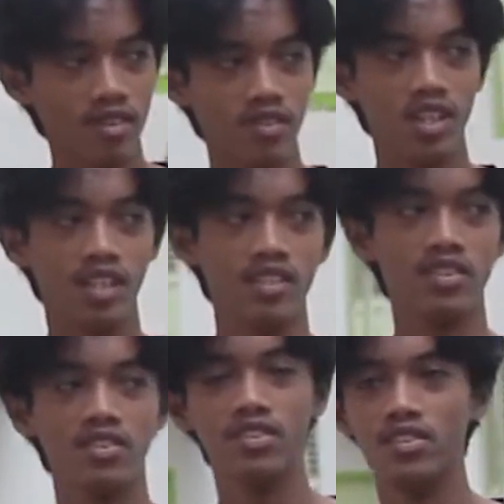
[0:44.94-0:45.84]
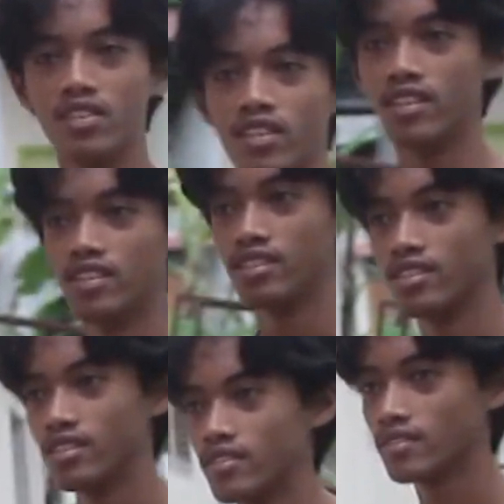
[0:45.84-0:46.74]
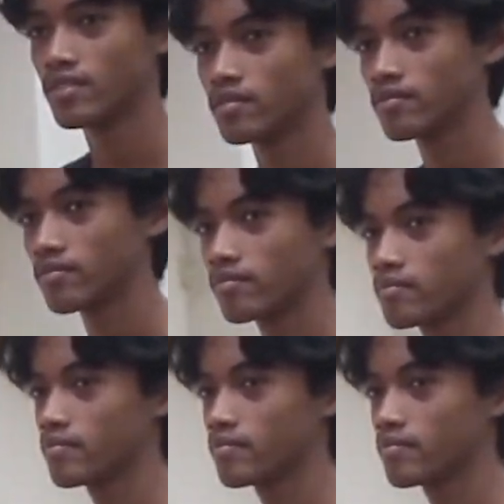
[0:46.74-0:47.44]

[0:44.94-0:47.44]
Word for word: uh, hasil dari videonya backgroundnya terasa